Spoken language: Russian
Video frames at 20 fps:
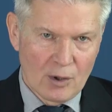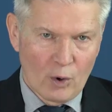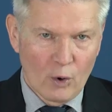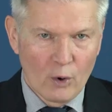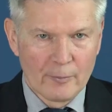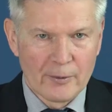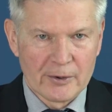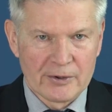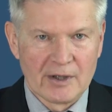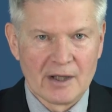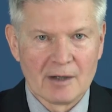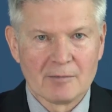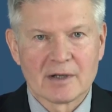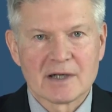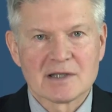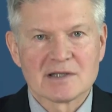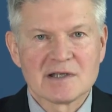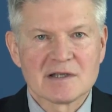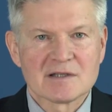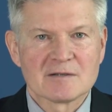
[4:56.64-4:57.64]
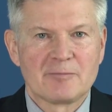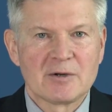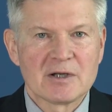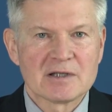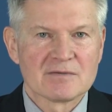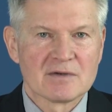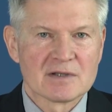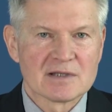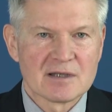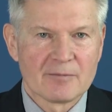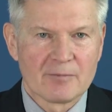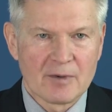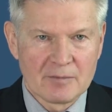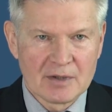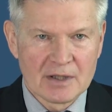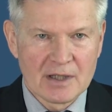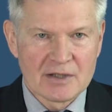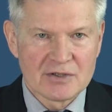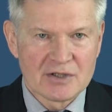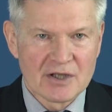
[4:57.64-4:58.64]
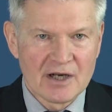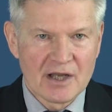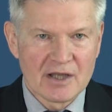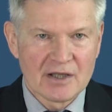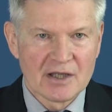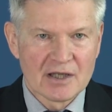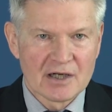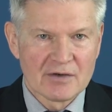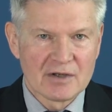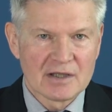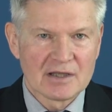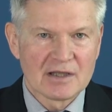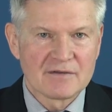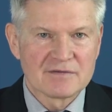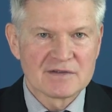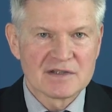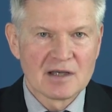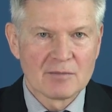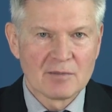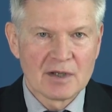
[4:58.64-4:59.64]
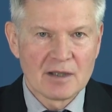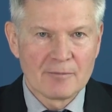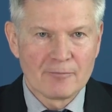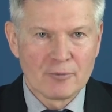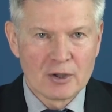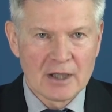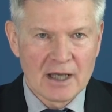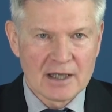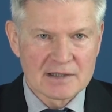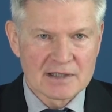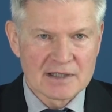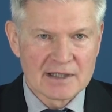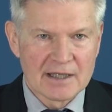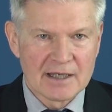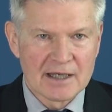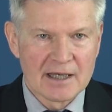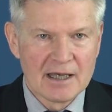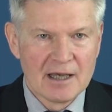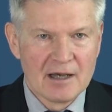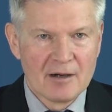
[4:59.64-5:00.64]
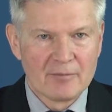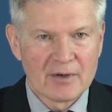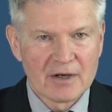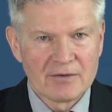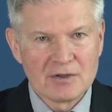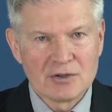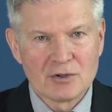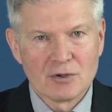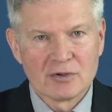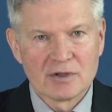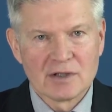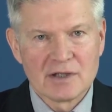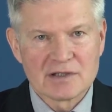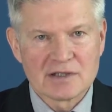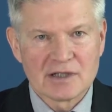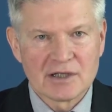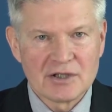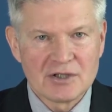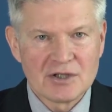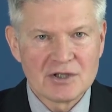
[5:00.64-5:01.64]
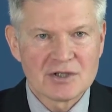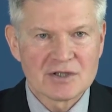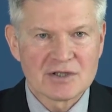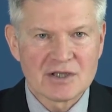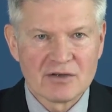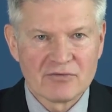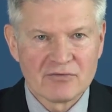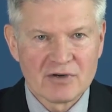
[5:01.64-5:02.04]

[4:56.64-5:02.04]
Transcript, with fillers: Опытный образец призван запоминать и реагировать на все манипуляции, проведенные с критически